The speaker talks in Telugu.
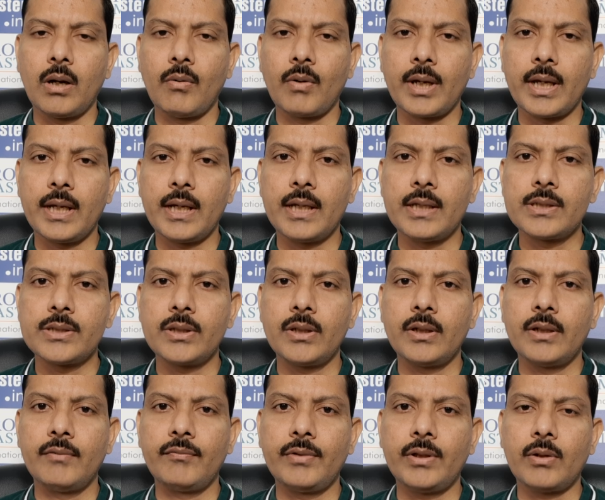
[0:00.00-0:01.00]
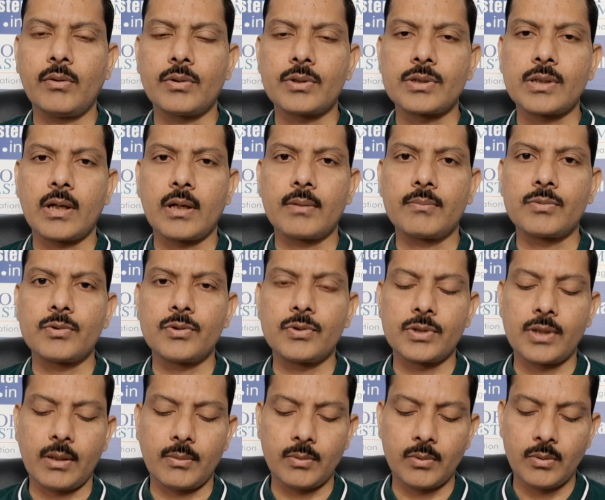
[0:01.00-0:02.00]
ఒకే రేంజ్లో నిఫ్టీ కొనసాగడం
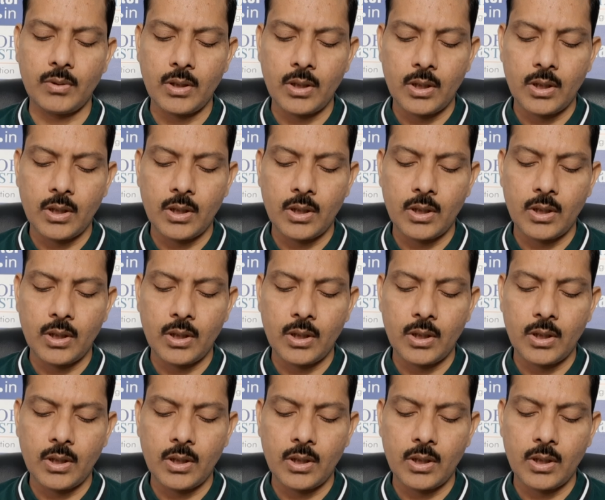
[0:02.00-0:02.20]
చూసాము